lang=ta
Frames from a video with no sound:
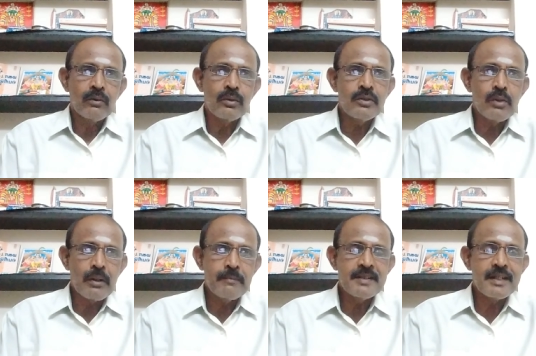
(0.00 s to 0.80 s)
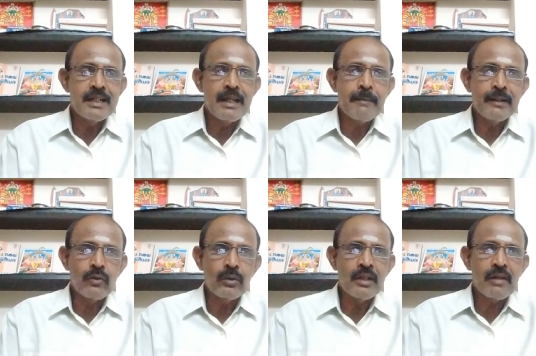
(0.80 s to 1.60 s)
கொஞ்சம் உடம்பு சரியில்லாமல்
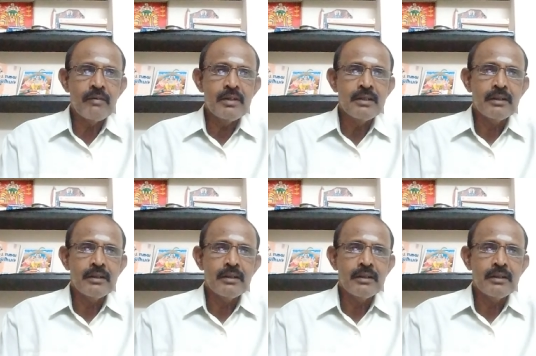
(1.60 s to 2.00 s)
தொந்தரவு